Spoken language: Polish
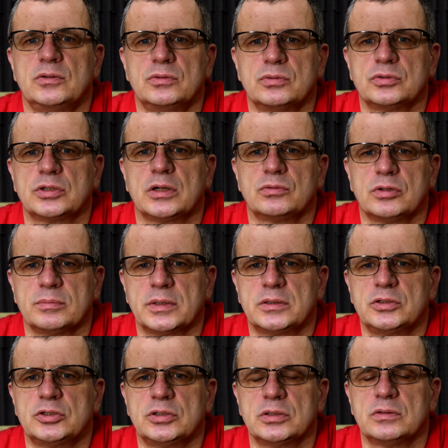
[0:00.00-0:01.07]
i już
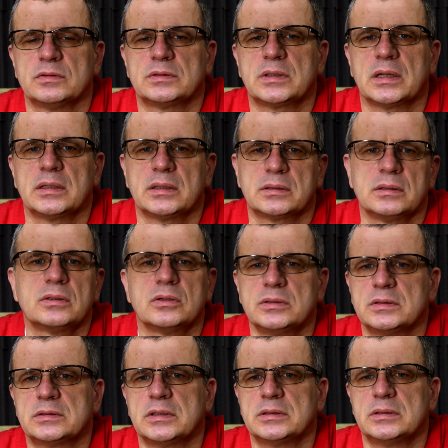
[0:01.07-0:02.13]
automatycznie dostaje, tylko
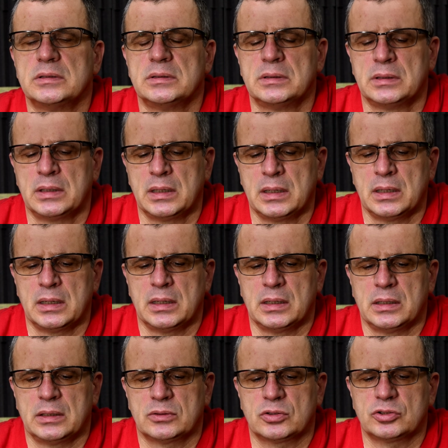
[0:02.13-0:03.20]
niestety
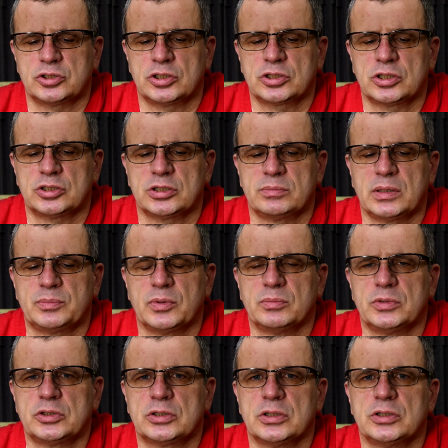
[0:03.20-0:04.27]
troszeczkę trzeba
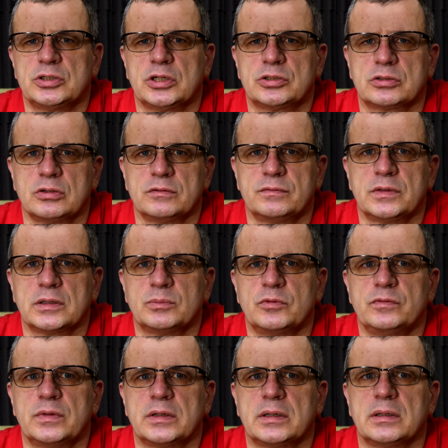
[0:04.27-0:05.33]
pomyśleć, aczkolwiek
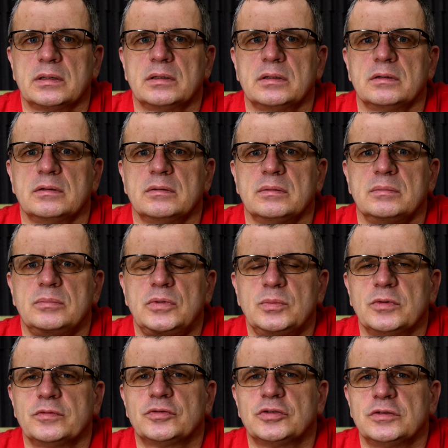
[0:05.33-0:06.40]
mówię, y,
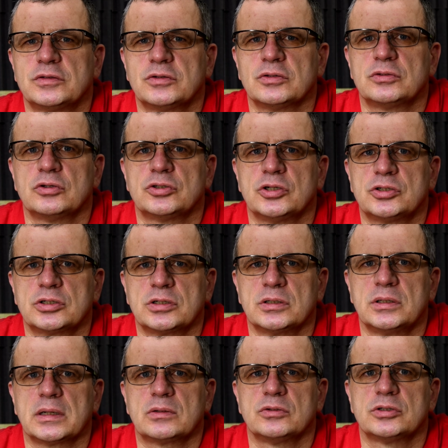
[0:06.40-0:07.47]
mimo wszystko
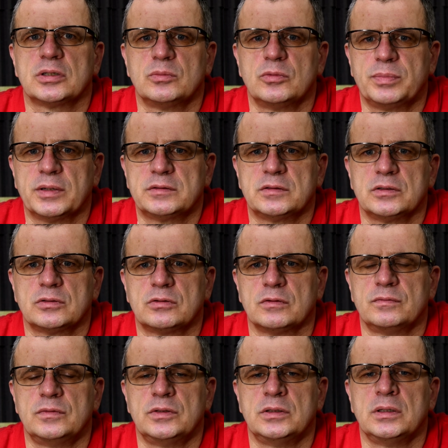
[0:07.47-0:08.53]
troszeczkę jakoś temu
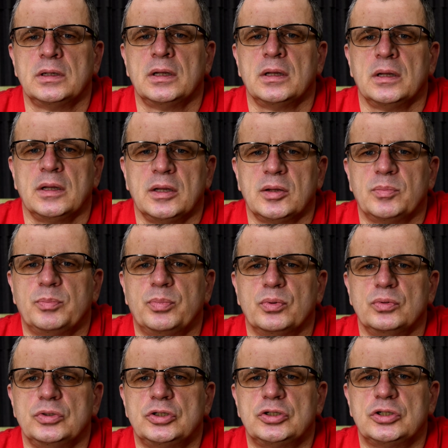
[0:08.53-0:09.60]
pacjentowi
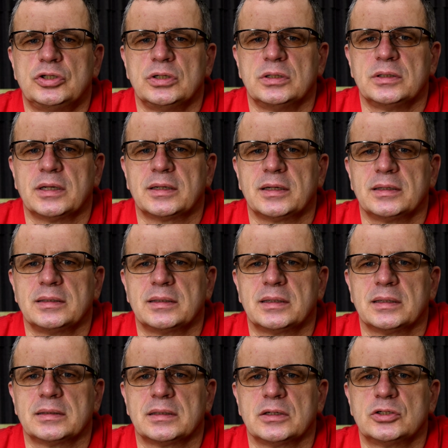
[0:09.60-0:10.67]
pójść na
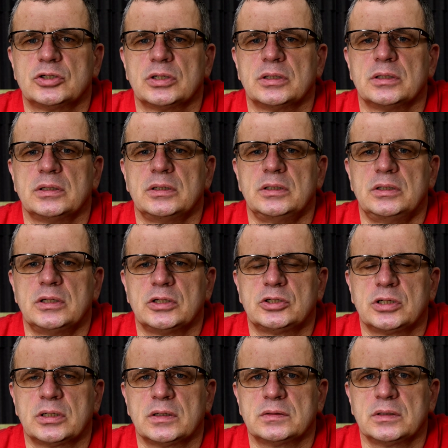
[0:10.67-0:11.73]
rękę. Także
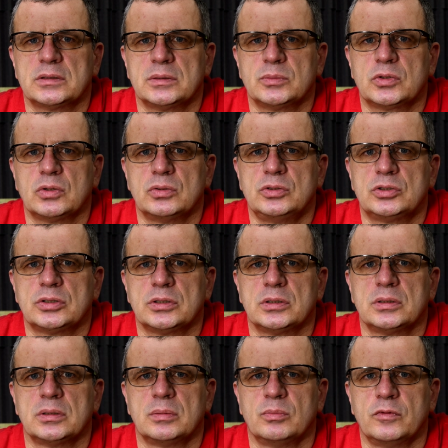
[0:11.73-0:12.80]
jeszcze raz na tym
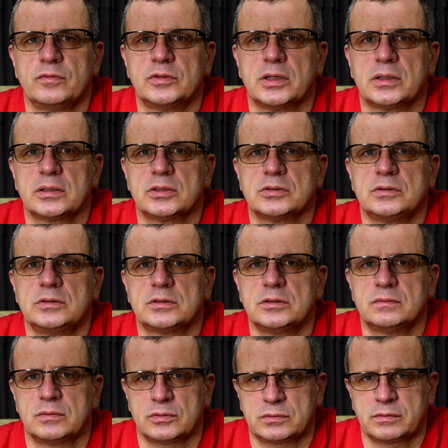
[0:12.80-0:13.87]
kończę. Mówił Darek Kraśnicki
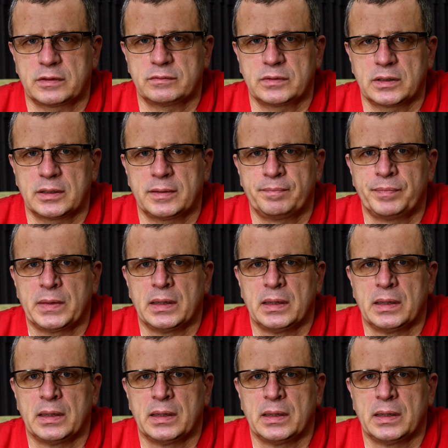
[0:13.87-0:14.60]
z Wrocławia,